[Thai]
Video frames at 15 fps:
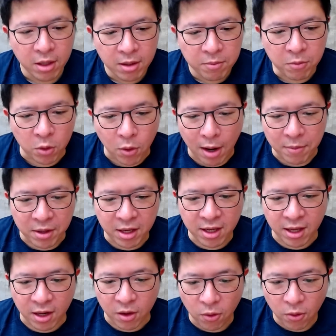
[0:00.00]
บทความนี้
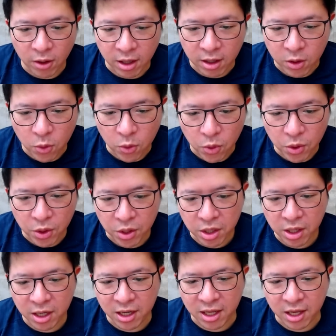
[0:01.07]
เขียนโดยคุณ
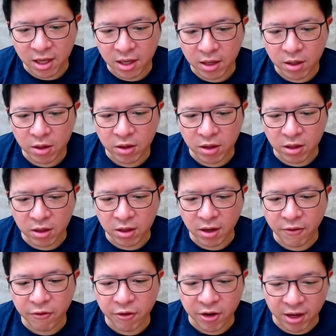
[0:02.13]
ลีเน
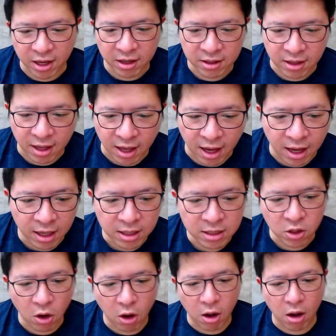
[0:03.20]
วเนกนะฮะ
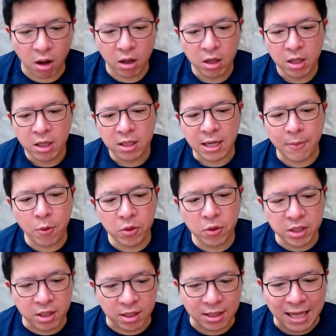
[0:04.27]
ก็ได้พูด
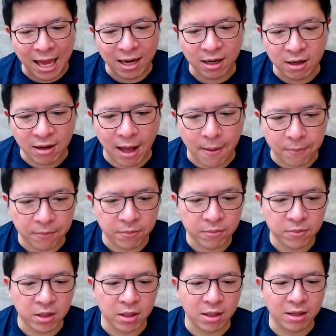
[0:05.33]
ถึงการกระ
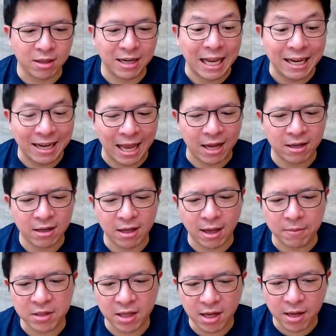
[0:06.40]
ทำเล็กๆนะครั
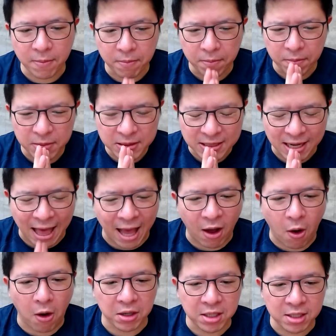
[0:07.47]
บที่แสดง
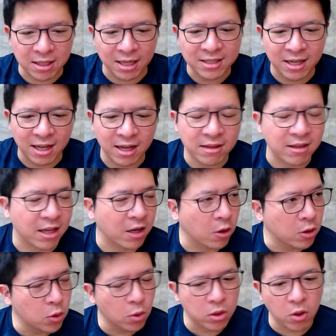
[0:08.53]
ออกถึงทัศนคติ แล้วก็
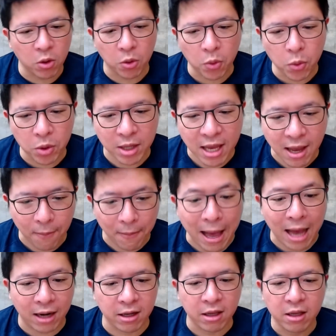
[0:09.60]
ตัวตนของคุณได้อย่างมา
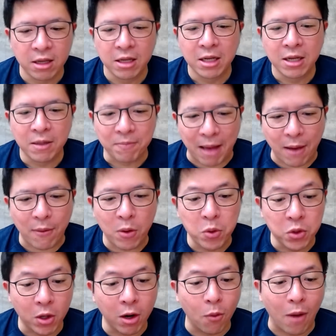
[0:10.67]
กเลยแปลว่าคุณ
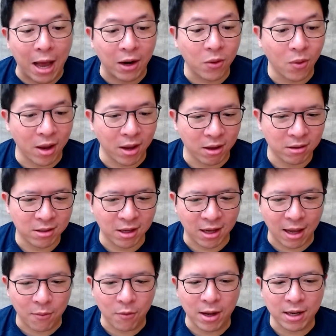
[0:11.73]
ต้องระวังด้วยนะครั
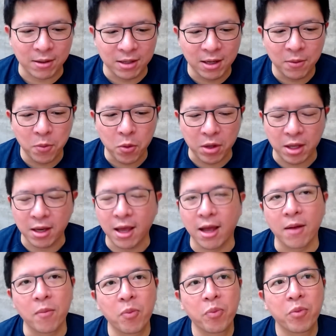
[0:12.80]
บว่าเรื่องพวกนี้เนี่ย
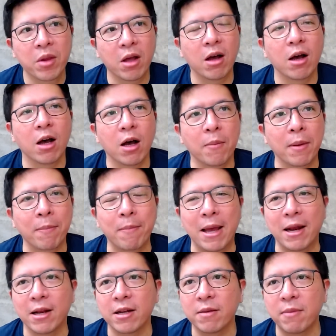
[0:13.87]
เอ่อมันเป็
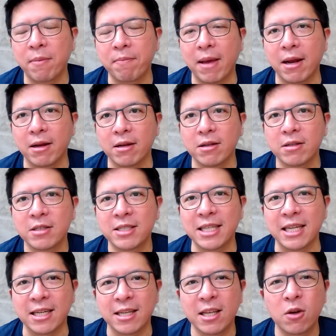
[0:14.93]
นมันเป็นสิ่
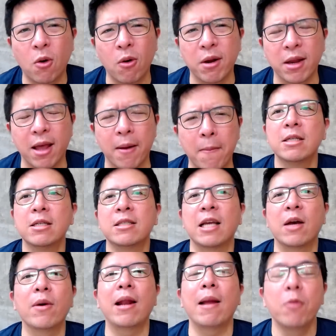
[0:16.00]
งที่คนเนี่ยชั
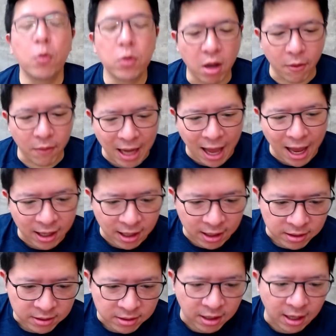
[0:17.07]
กว่ารับรู้ตลอดเวลาแล้วกัน
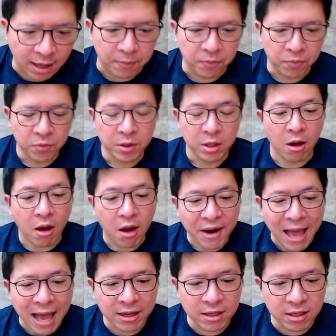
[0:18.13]
นะครับข้อแร
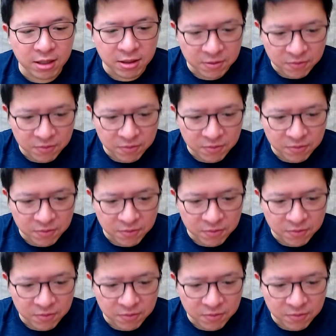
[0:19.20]
กคือ